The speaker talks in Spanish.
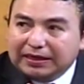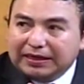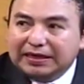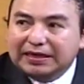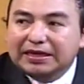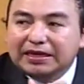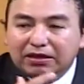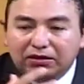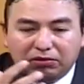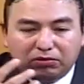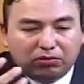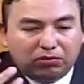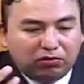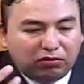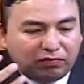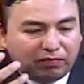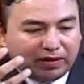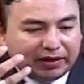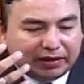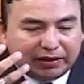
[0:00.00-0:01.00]
Y todos
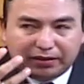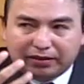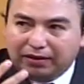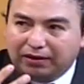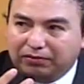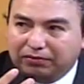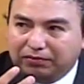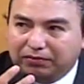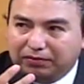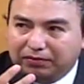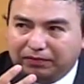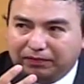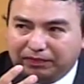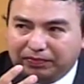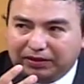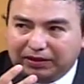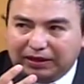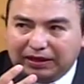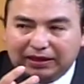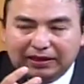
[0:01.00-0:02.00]
los magistrados
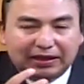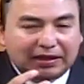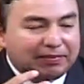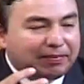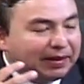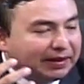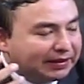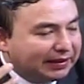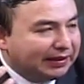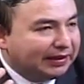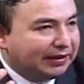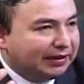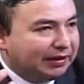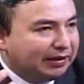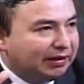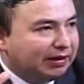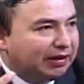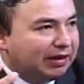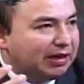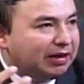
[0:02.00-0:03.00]
debaten,
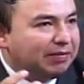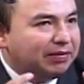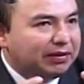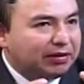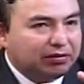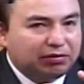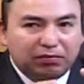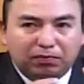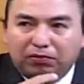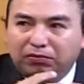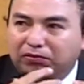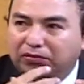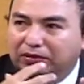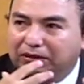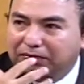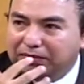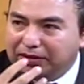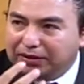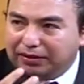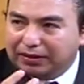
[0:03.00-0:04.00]
emiten su punto
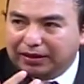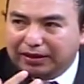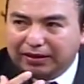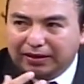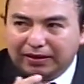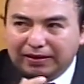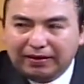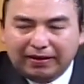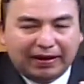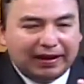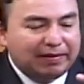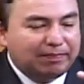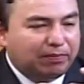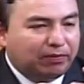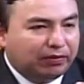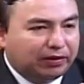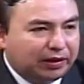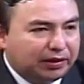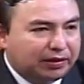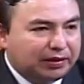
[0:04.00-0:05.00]
de vista, el
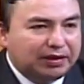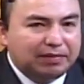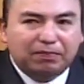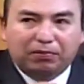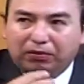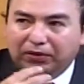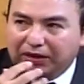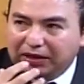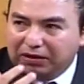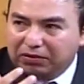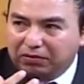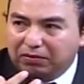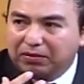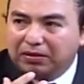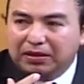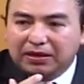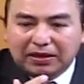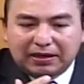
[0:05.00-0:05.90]
por qué sí, por qué no.